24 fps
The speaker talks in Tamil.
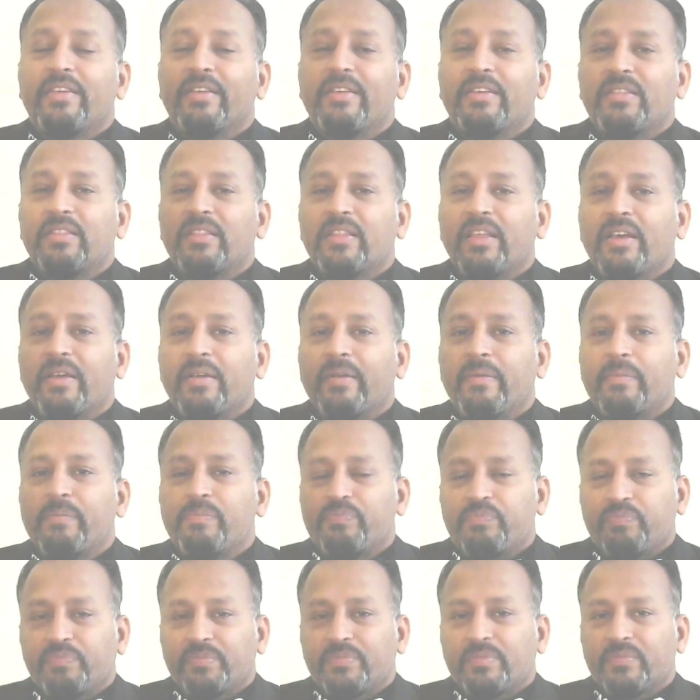இந்த
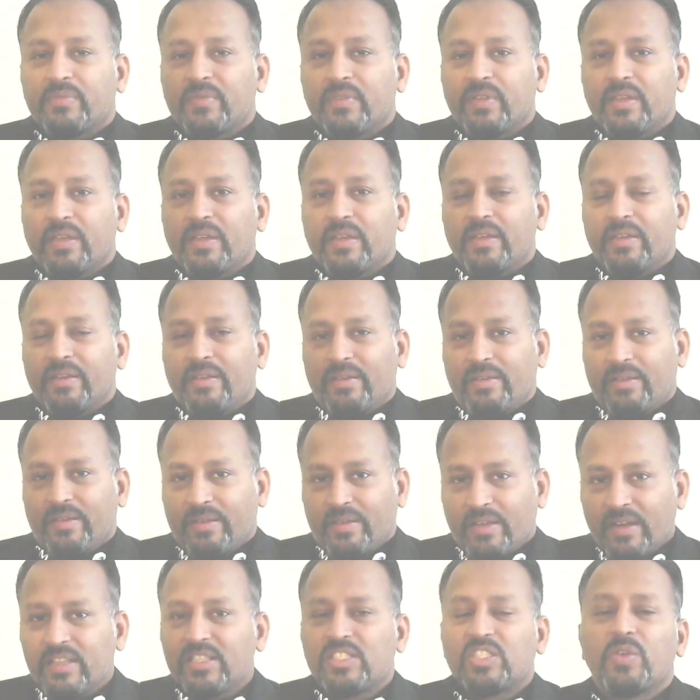
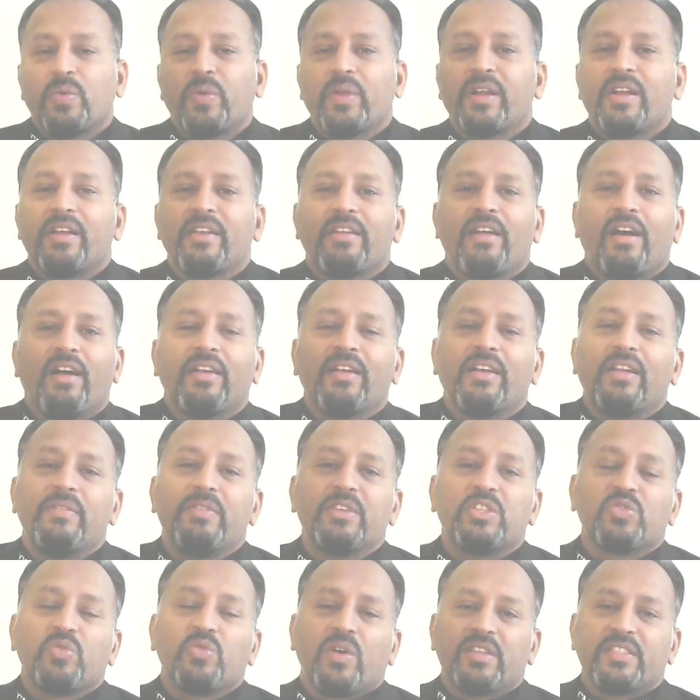கிறிஸ்தவர்கள் நாங்கள்
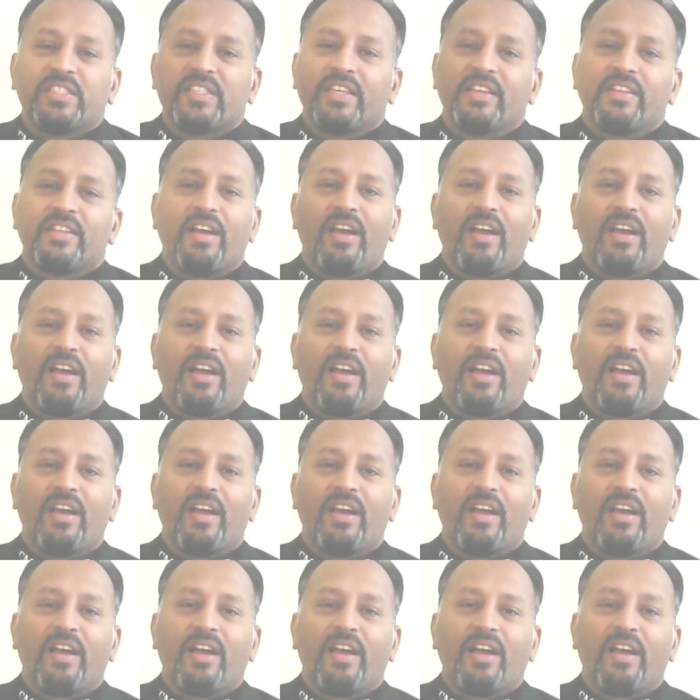விசுவாசிக்க